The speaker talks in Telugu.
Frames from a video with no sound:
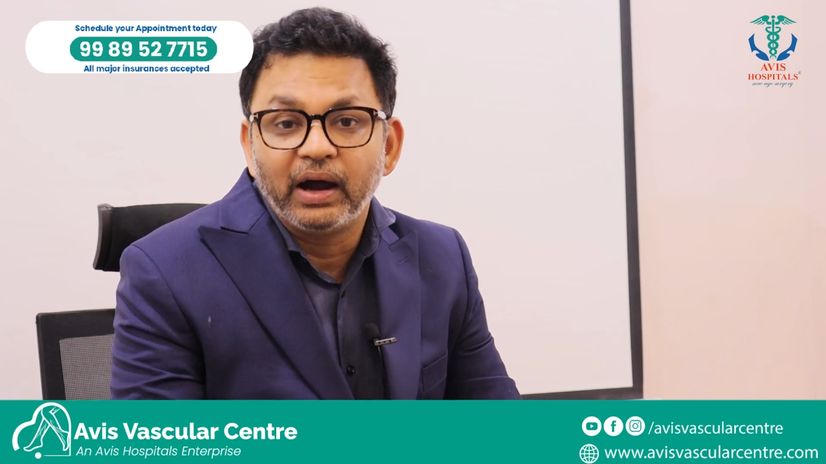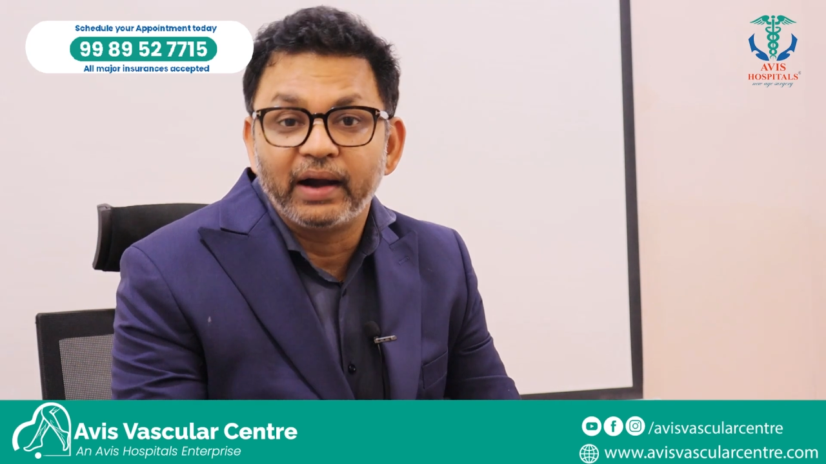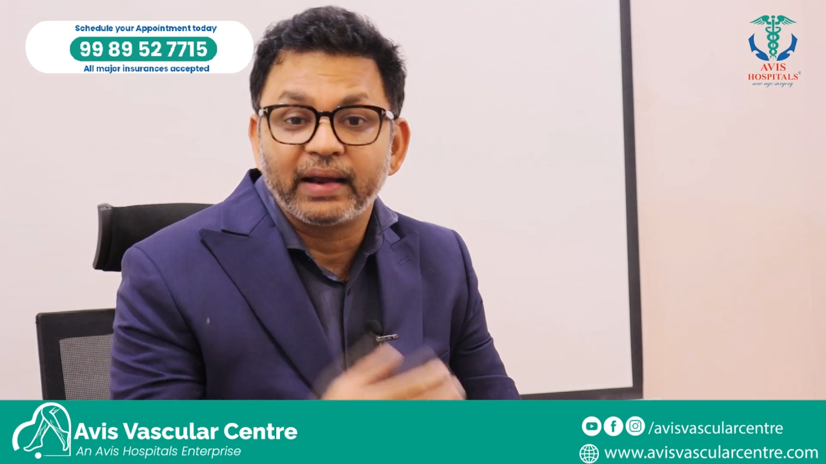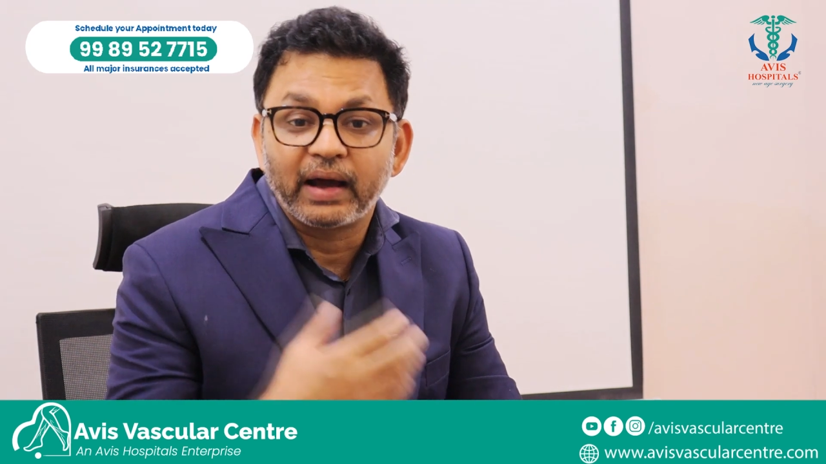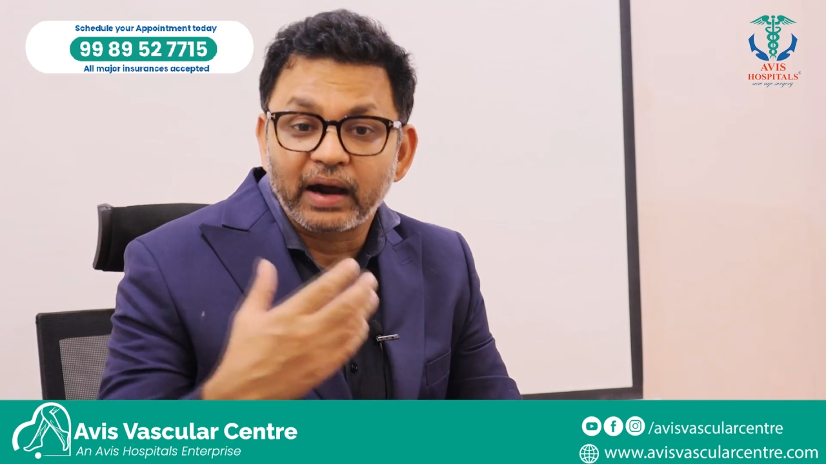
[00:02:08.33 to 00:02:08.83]

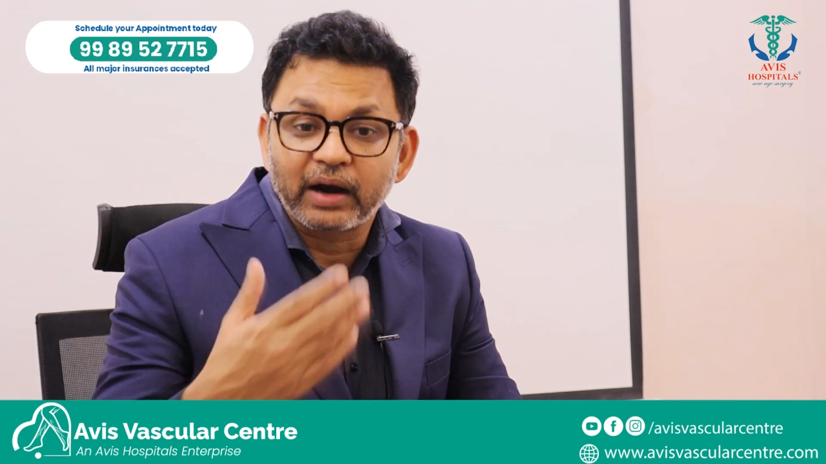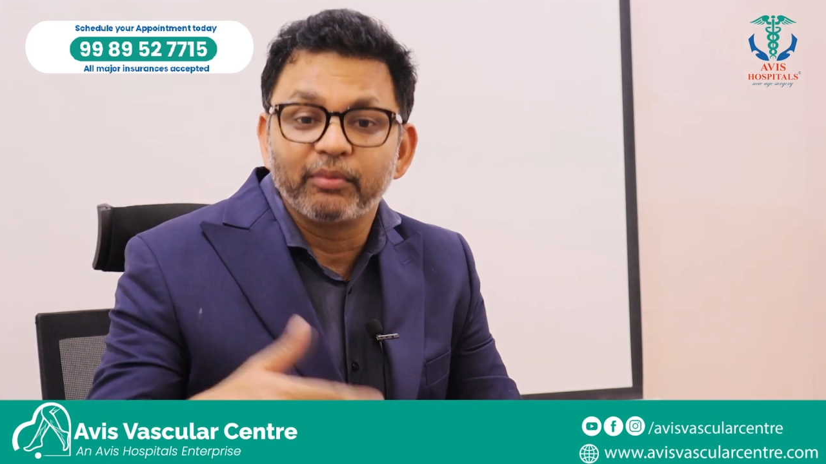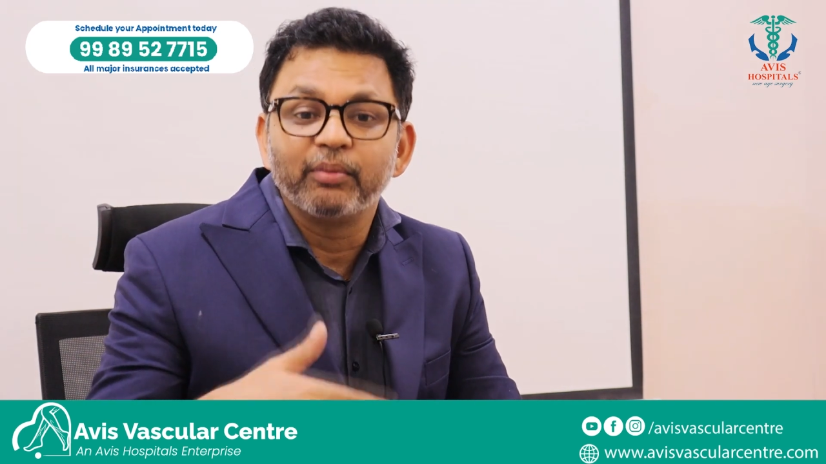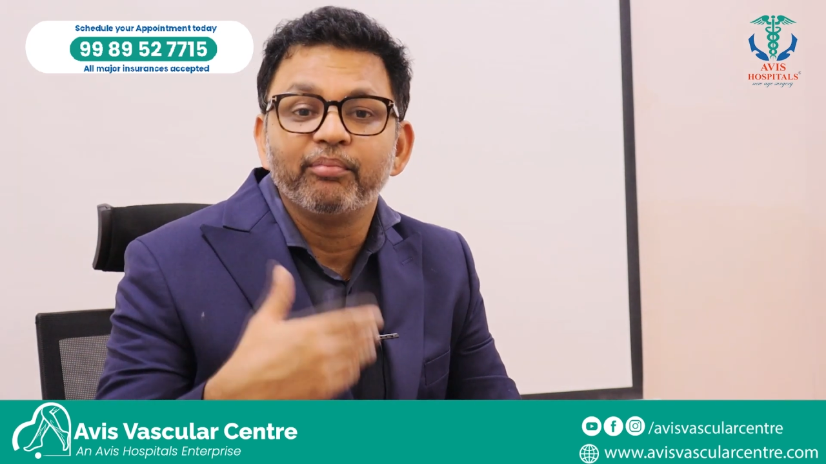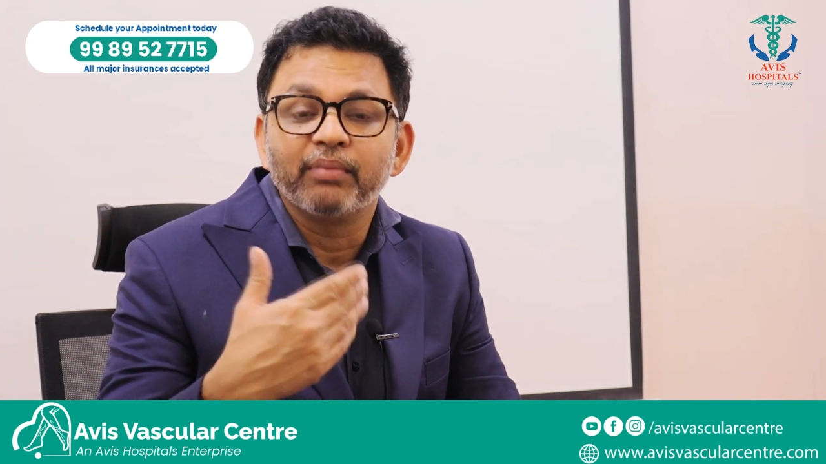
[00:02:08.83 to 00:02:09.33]
అంటే అక్కడ
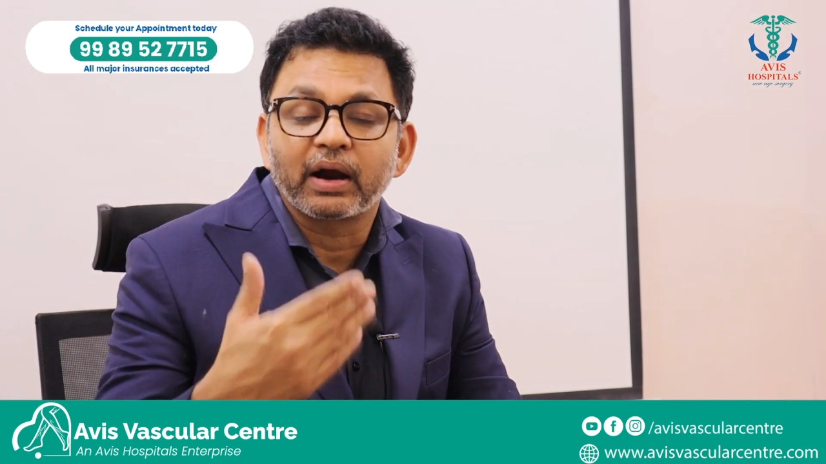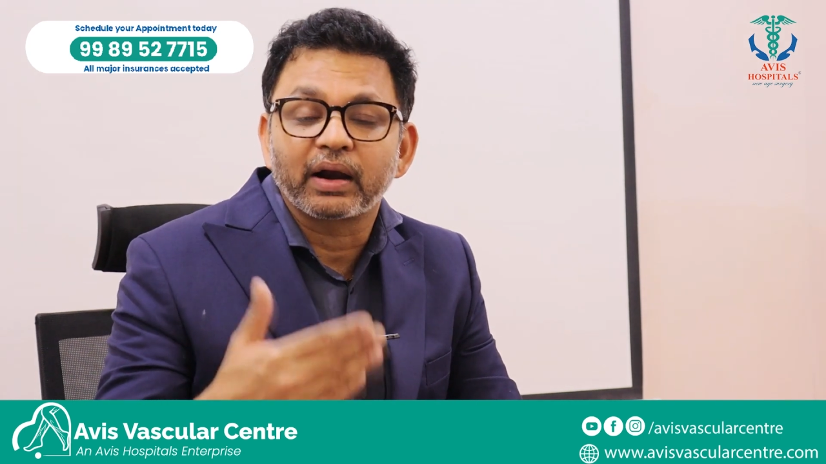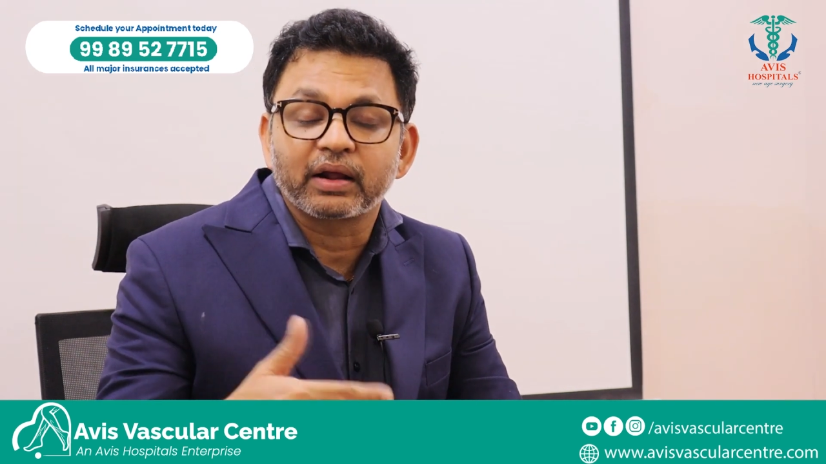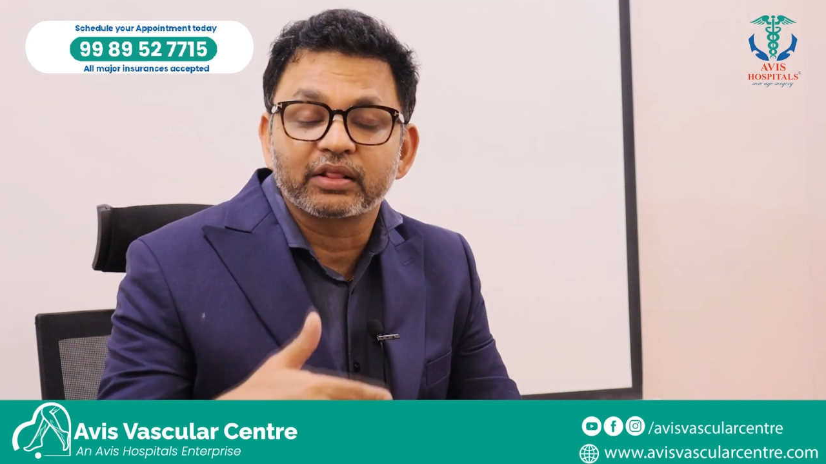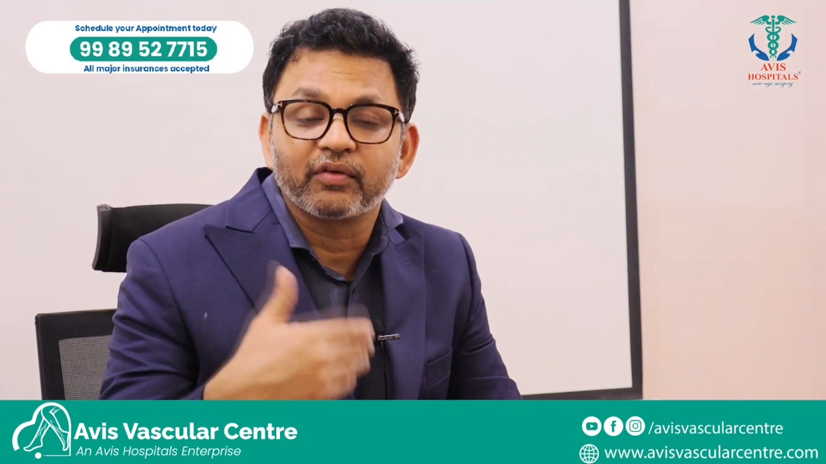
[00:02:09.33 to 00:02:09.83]
మీ అక్కడ
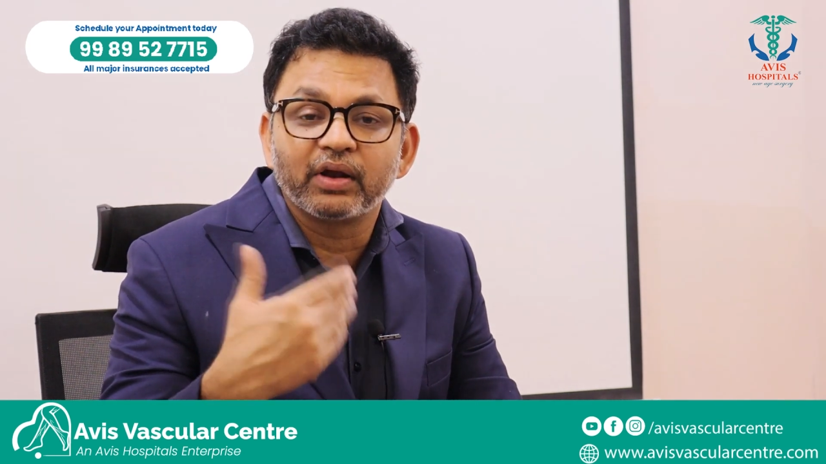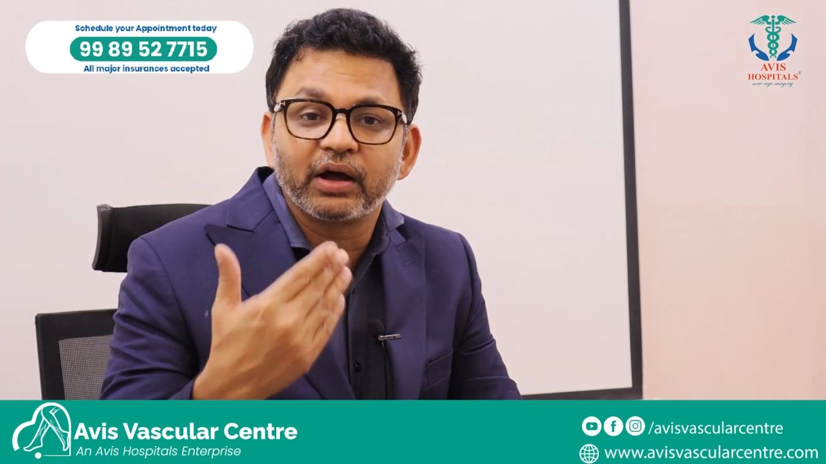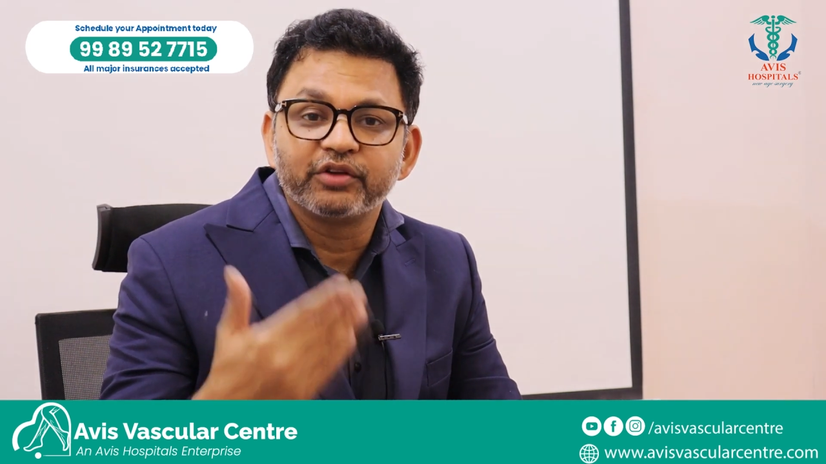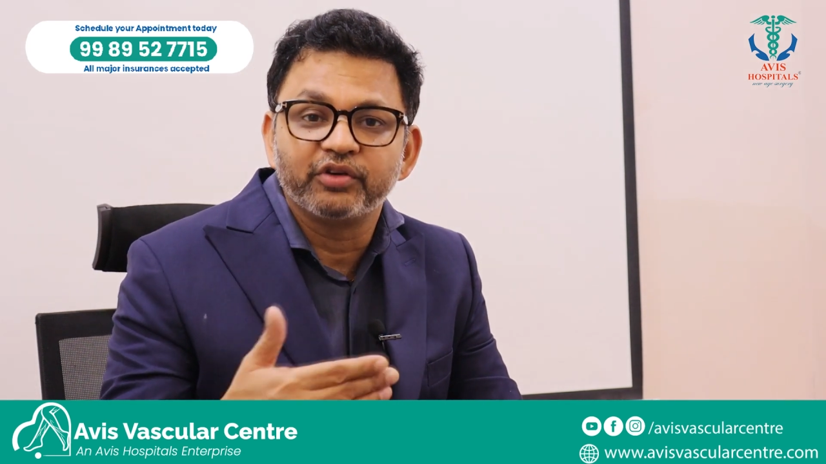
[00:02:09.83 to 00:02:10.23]
రక్తం అలా